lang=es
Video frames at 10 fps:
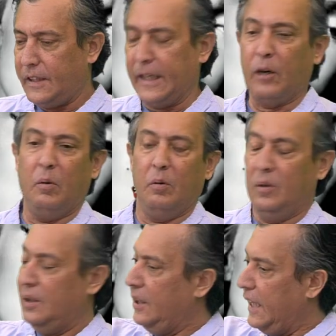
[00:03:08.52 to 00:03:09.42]
y como
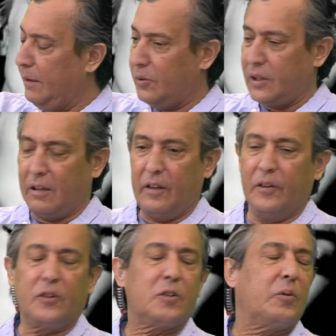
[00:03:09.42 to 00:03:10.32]
hemos hablado en
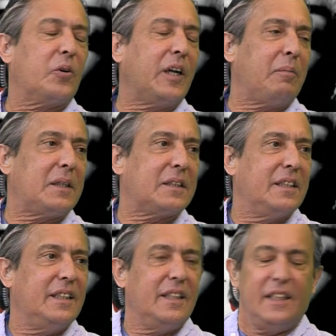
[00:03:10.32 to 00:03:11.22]
otros programas,
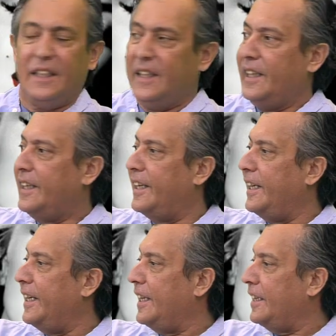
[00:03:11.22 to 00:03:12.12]

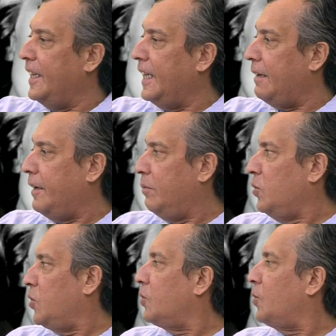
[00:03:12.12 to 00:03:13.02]
que tiene que ver
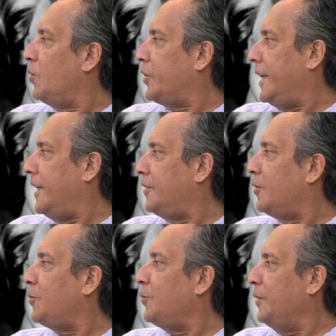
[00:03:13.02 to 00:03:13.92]
mucho tu contexto,
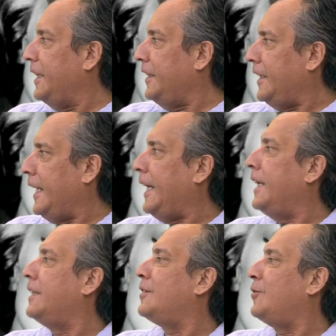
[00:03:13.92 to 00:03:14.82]
tu
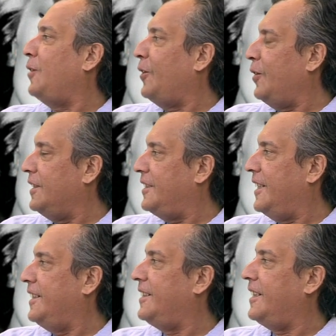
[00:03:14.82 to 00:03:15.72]
niñez, tu
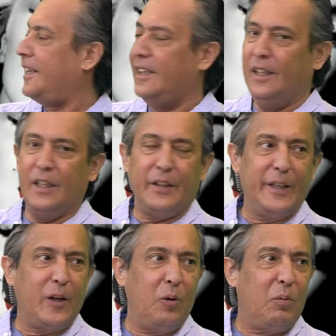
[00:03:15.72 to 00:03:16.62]
adolescencia,
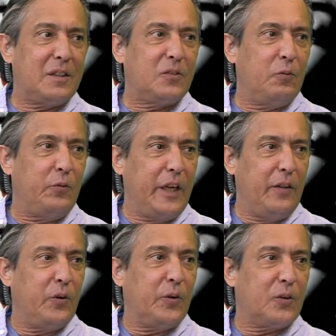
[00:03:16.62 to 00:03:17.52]
de cómo has
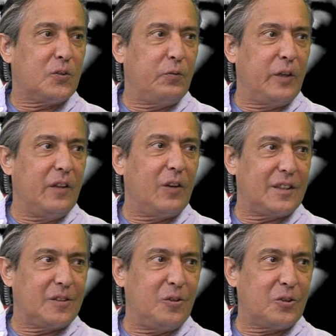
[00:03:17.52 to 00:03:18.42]
sufrido o no sufrido
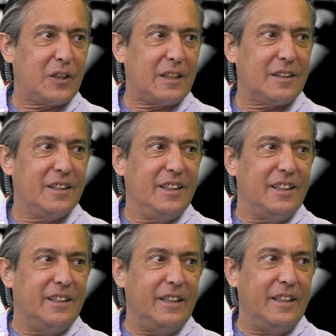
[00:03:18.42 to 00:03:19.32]
las cosas,
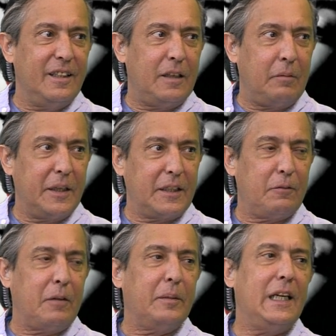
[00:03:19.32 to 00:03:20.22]
eh, ambiente
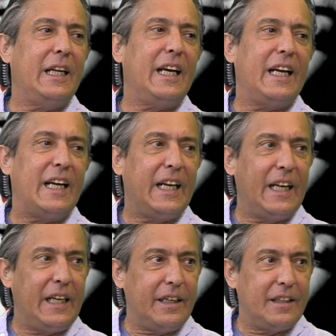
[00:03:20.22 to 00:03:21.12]

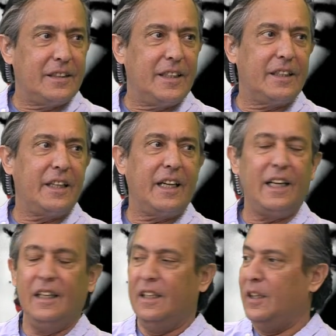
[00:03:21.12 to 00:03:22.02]
familiar,
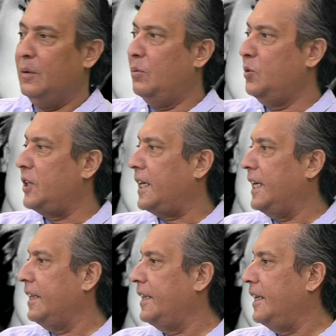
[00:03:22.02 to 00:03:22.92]
etcétera. Mucha
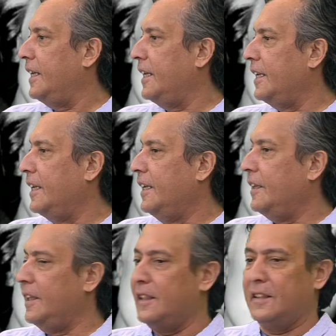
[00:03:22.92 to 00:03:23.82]
gente
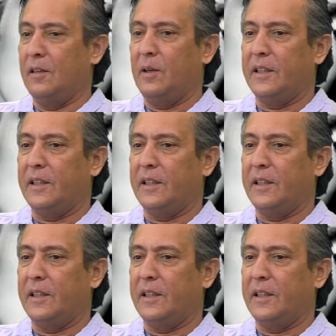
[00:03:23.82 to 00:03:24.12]
dice, este